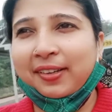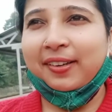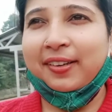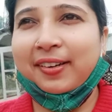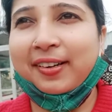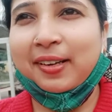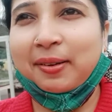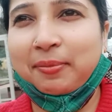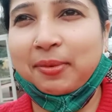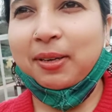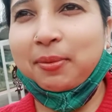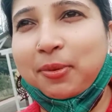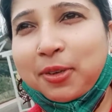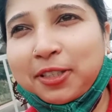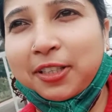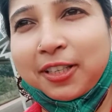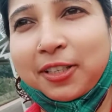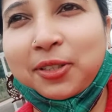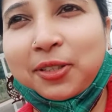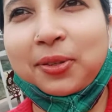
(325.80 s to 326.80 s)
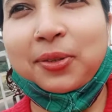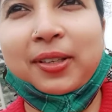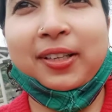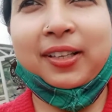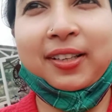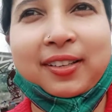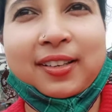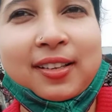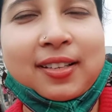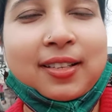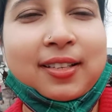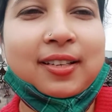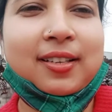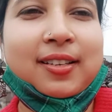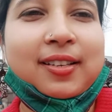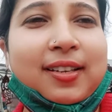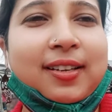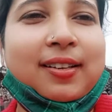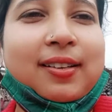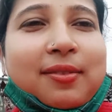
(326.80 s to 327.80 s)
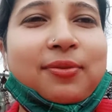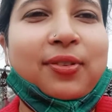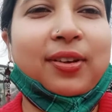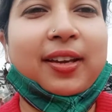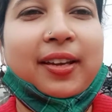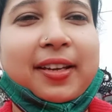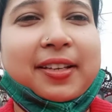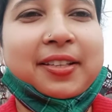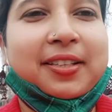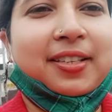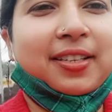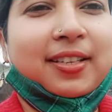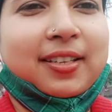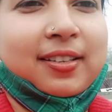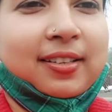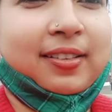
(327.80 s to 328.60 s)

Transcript: আর আমরা বসার জন্য একটা সিট এখানে পেয়ে গেছি